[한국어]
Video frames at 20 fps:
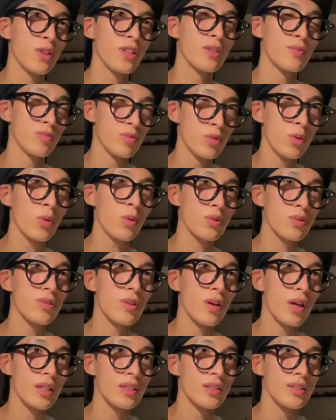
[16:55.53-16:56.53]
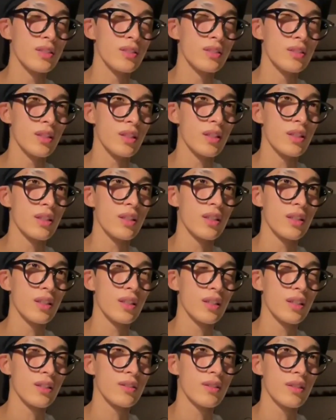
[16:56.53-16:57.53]
전에는 무조건 들어가는 네.
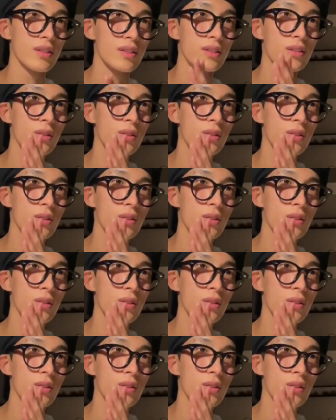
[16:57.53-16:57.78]
근데